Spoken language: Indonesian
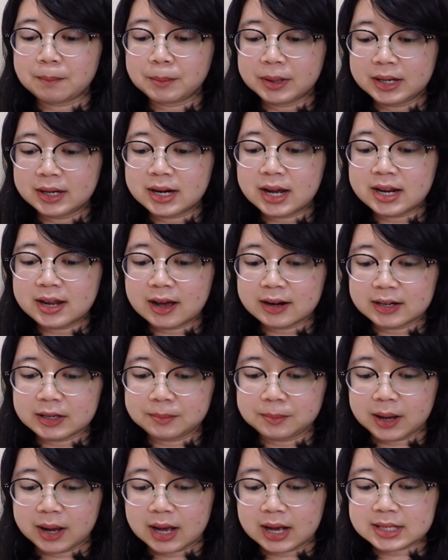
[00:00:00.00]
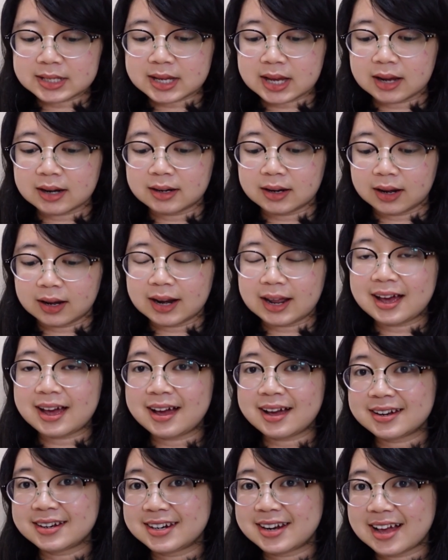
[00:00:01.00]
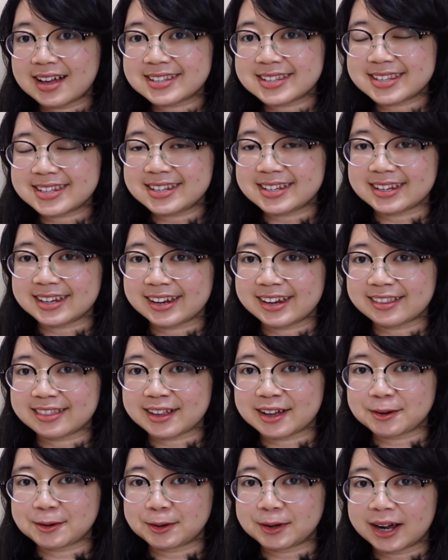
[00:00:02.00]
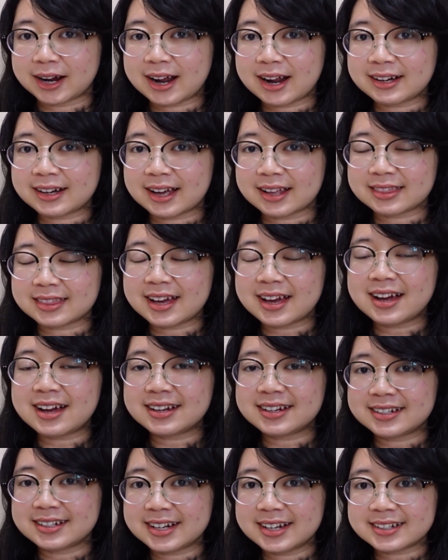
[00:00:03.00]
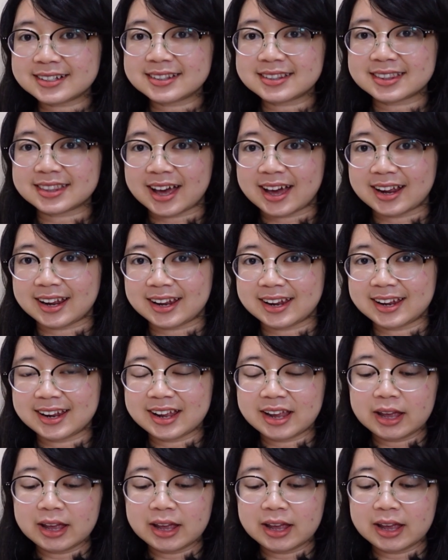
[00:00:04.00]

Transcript: Benda yang dibahas adalah dasi. Kita gunakan kata necktie.